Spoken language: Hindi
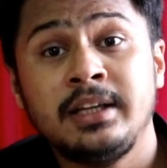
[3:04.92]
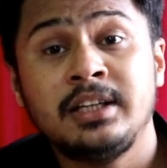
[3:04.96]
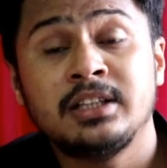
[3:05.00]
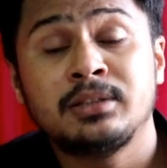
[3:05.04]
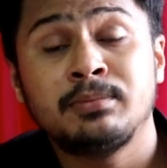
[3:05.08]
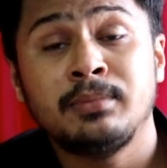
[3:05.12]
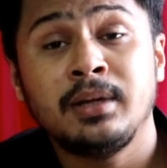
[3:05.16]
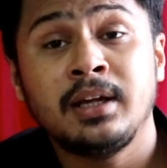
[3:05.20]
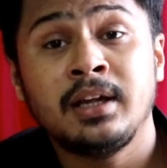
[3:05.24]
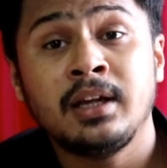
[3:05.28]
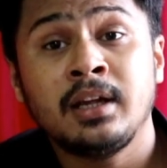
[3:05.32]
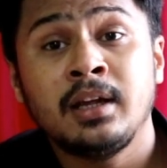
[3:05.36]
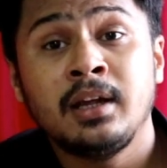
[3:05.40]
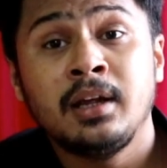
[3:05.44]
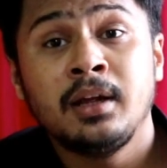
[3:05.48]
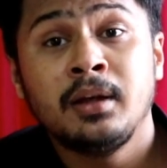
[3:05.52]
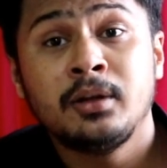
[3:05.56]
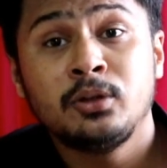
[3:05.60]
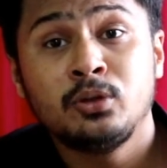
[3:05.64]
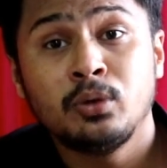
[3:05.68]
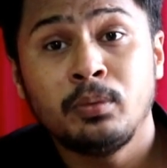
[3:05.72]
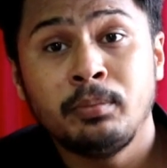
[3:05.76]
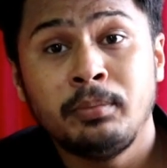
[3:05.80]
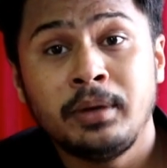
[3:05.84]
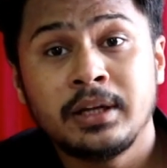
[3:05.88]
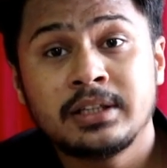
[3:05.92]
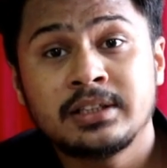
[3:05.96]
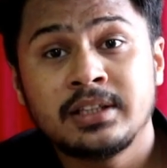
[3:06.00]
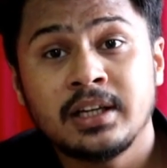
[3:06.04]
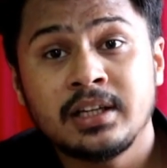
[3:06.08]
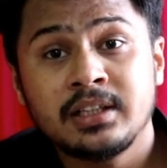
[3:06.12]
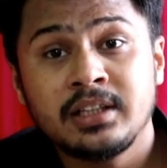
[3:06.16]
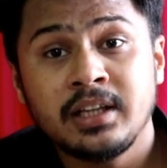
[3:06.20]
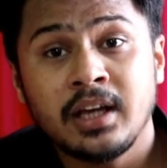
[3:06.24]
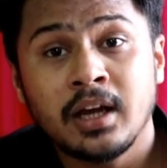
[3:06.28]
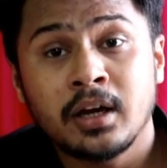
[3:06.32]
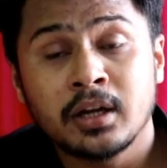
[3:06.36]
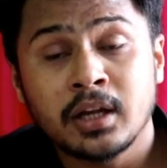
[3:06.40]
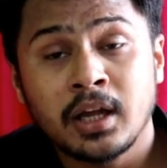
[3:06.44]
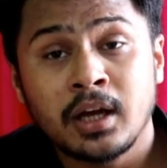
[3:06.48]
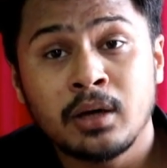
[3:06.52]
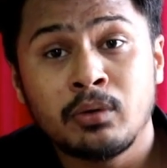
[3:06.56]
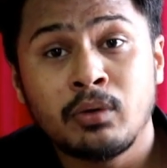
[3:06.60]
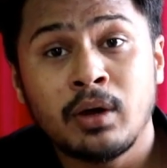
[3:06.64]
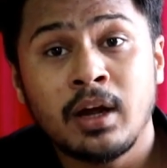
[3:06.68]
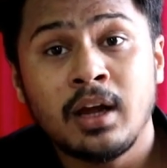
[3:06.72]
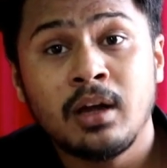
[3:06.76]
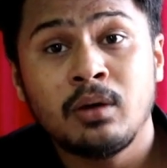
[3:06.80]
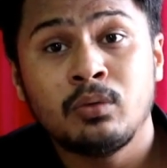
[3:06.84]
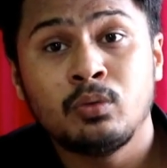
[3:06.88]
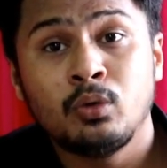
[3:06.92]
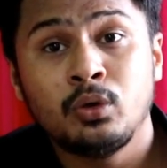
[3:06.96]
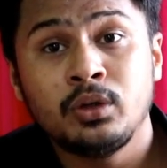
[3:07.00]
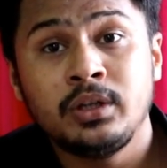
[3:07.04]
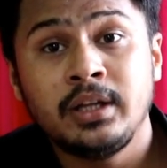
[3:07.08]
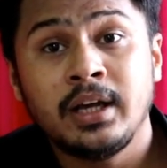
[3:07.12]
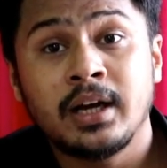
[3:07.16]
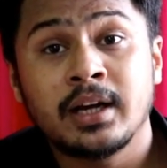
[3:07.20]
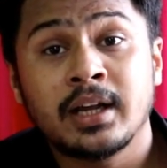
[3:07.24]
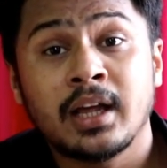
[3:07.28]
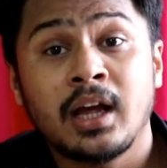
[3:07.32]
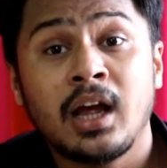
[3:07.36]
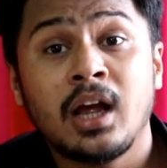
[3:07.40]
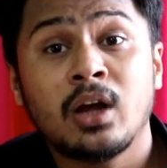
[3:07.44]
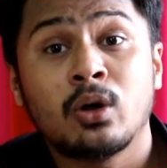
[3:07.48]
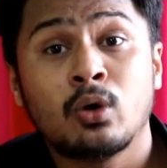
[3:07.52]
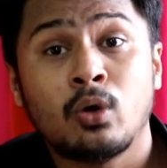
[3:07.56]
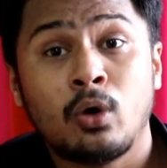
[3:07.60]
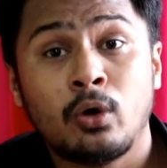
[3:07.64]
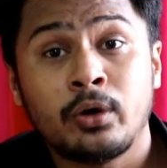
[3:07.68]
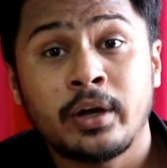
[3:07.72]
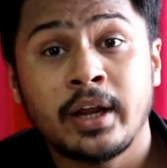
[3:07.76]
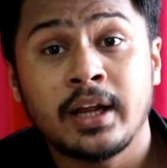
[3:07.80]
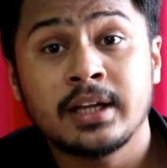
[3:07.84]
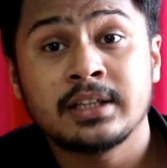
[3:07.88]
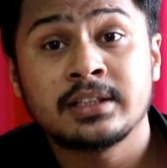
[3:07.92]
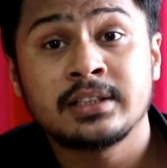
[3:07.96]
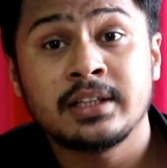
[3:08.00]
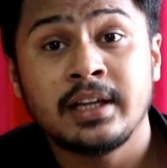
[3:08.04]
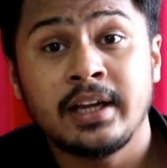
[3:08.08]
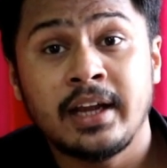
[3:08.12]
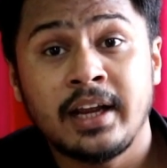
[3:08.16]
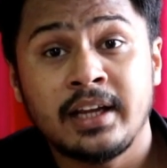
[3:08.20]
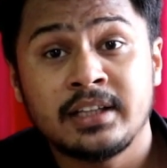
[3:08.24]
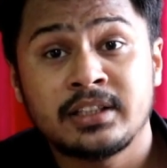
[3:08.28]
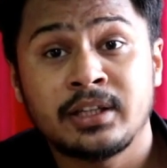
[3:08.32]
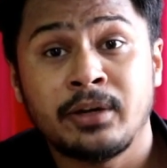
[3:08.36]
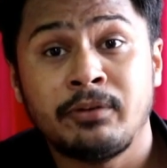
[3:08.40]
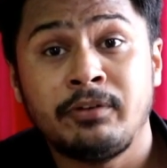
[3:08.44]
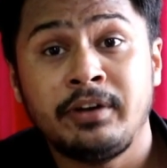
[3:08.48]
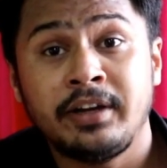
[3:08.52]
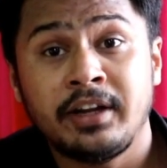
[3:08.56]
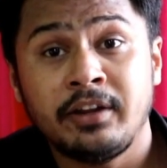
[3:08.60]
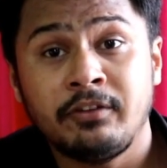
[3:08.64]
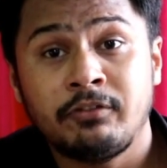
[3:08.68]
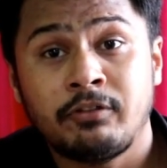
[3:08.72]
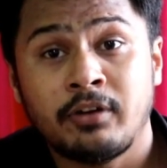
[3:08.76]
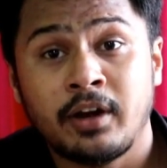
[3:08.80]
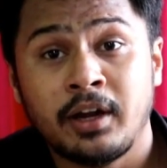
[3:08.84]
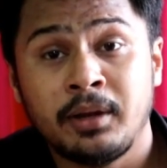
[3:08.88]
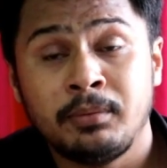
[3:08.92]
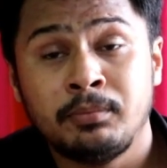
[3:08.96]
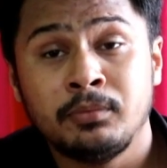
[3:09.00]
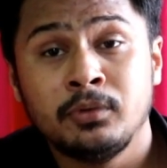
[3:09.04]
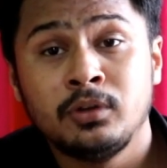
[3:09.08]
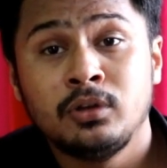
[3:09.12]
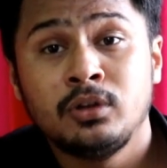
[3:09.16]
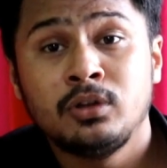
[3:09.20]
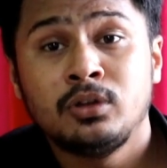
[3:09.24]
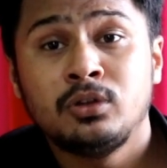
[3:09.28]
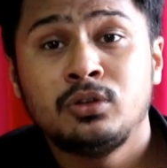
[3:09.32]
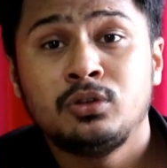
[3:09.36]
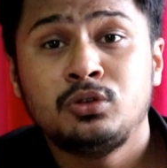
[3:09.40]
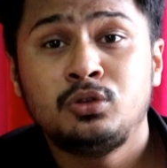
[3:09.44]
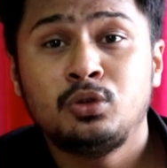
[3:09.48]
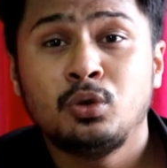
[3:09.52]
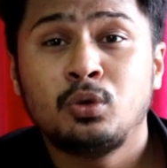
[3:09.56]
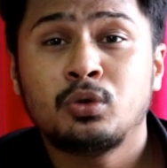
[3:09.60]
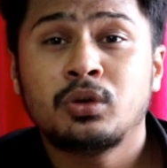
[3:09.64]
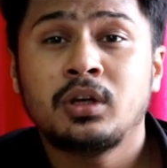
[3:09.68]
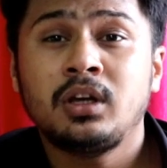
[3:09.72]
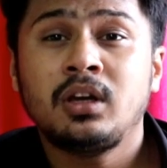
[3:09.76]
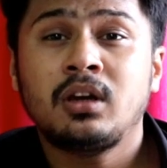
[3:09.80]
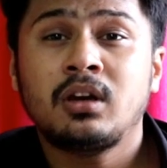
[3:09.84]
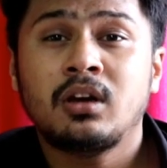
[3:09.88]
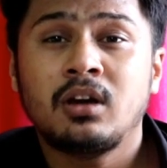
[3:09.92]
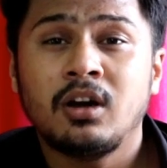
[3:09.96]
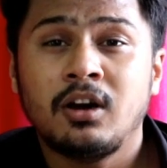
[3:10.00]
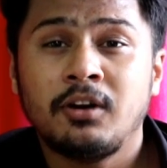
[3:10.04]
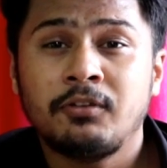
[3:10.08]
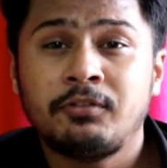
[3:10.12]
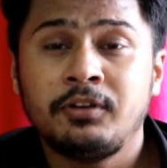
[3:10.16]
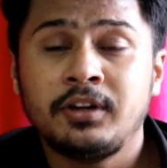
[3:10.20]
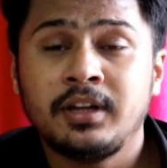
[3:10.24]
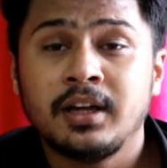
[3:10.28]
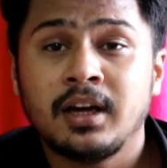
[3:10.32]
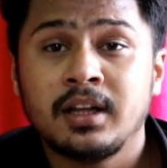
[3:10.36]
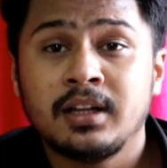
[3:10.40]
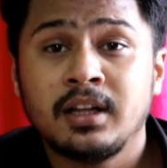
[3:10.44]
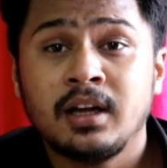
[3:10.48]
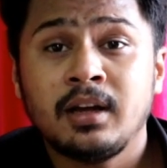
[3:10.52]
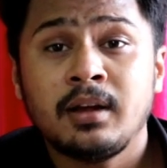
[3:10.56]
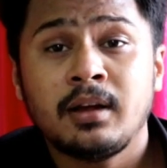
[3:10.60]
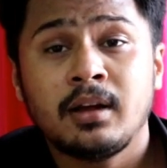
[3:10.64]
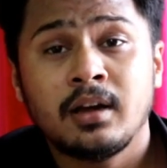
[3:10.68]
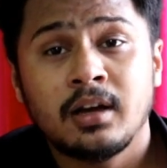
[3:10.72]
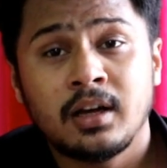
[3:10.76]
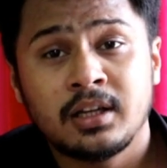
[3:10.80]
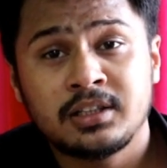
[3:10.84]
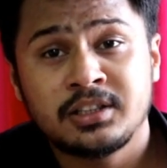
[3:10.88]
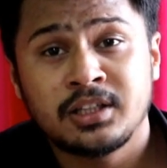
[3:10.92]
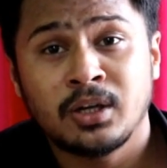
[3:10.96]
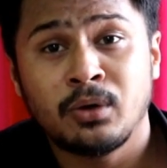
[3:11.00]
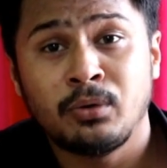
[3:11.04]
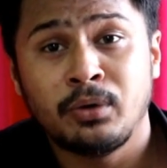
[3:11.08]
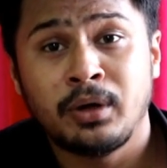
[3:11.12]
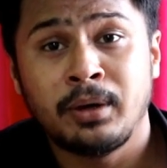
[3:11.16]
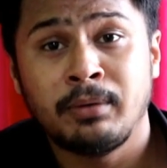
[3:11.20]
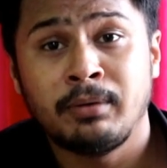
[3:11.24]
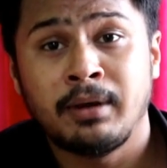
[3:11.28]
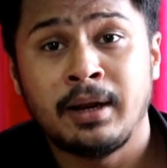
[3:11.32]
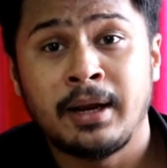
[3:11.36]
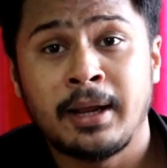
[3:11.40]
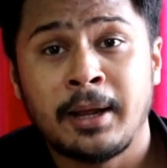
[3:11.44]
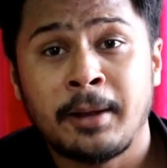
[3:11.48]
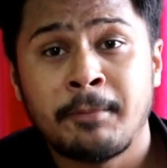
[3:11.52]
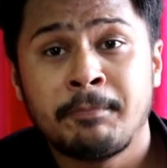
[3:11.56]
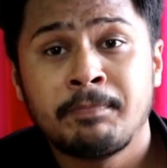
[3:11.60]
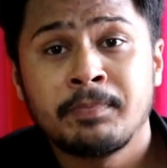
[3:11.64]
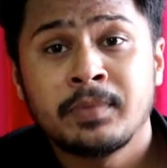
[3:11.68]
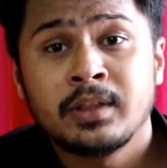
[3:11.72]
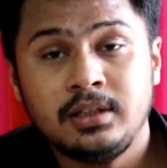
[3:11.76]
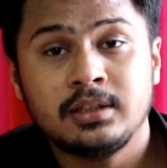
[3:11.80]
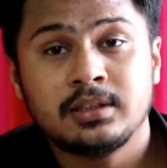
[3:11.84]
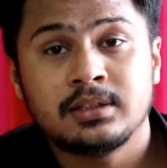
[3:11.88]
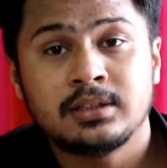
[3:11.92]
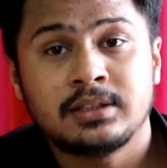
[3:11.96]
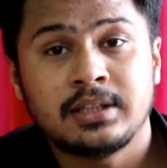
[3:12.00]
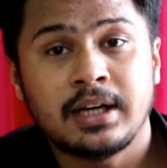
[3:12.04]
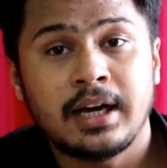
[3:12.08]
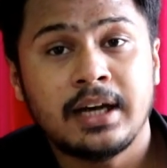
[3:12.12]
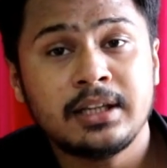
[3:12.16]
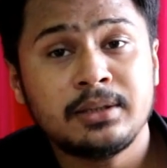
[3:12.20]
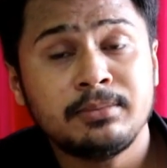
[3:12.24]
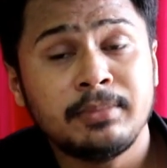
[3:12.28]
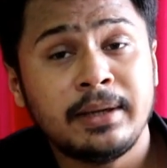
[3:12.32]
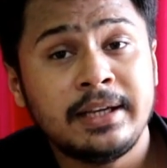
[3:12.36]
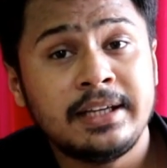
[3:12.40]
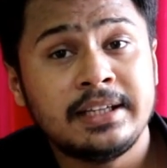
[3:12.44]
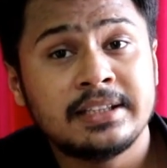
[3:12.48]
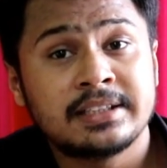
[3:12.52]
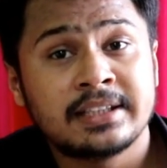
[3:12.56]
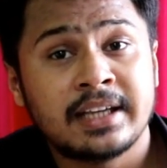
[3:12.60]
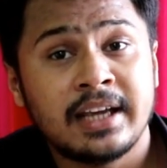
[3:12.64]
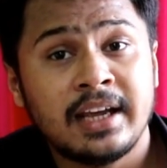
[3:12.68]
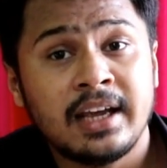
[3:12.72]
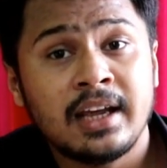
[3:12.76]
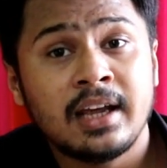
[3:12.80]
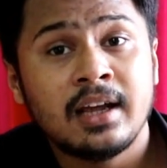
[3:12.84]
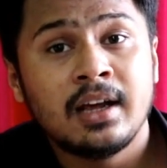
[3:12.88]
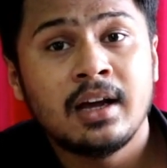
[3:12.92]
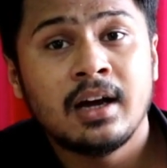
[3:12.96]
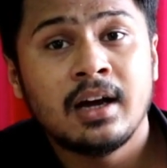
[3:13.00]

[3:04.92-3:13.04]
ही इसमें जो मिक्सर दिया गया हुआ है वो दिया गया है कॉटेक्स ए सेवेंटी फाइव जो कि काफ़ी ज़्यादा अच्छा होने वाला है साथ में ही इसके